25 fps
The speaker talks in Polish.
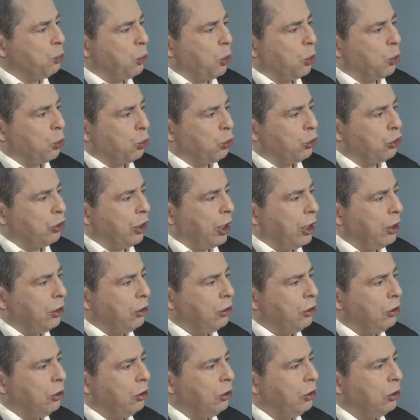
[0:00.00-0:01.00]

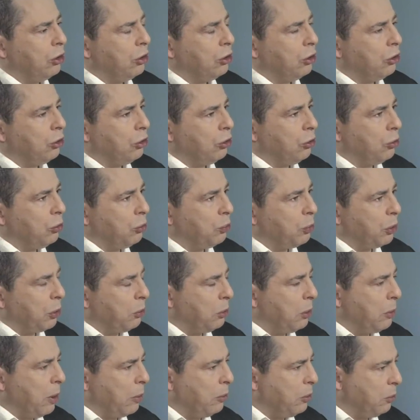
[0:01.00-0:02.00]
poruszeni
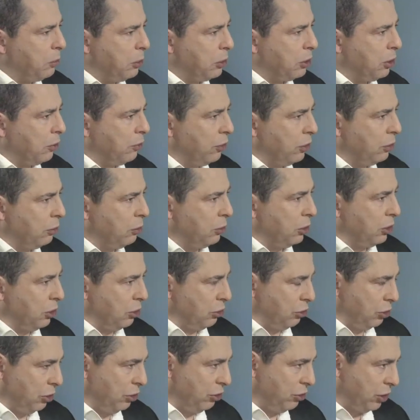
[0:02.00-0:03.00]
problemami bytowymi,
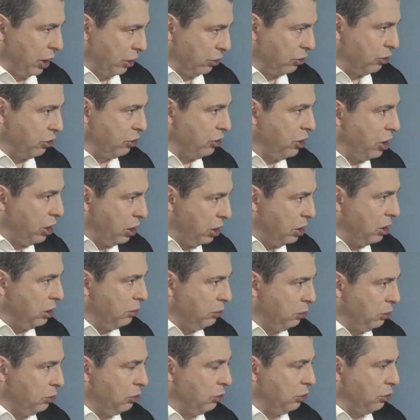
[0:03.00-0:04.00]
jeżeli zacznie
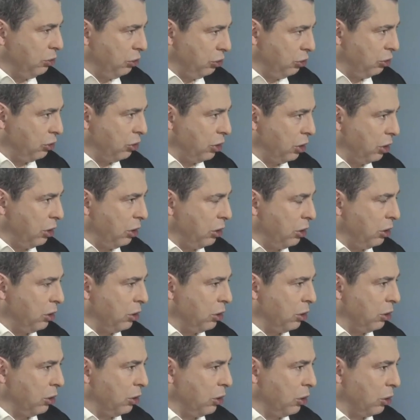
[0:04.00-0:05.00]
im się
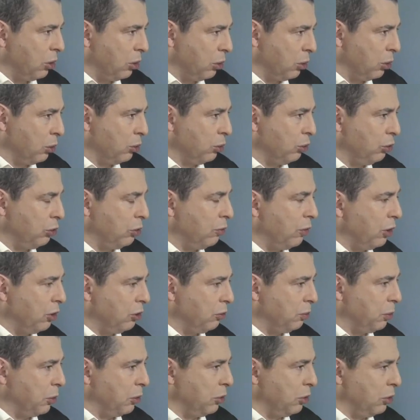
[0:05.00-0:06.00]
grunt
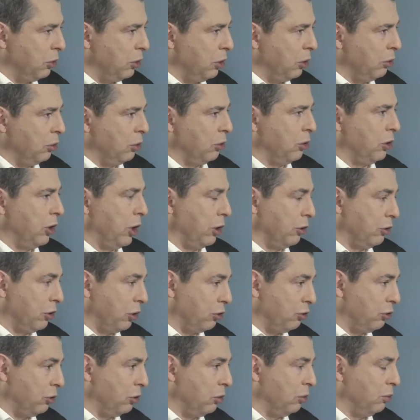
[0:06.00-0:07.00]
usuwać spod nóg, jak
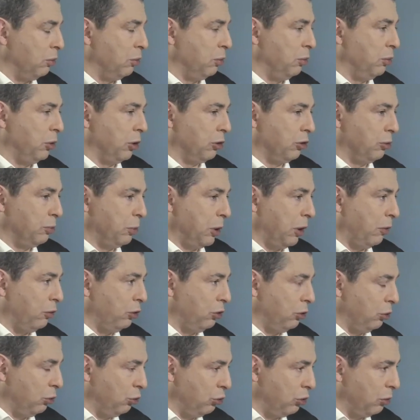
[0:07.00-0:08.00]
zaczną, jak pojawi
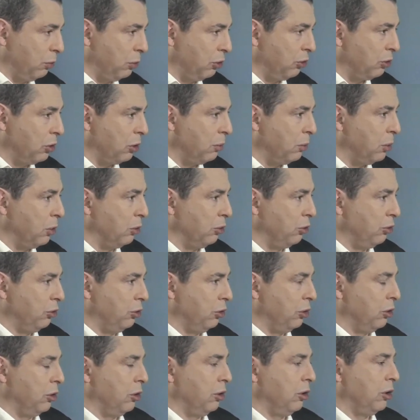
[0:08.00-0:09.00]
się duże
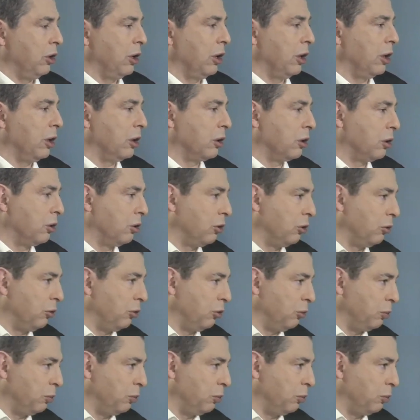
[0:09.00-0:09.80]
bezrobocie, jak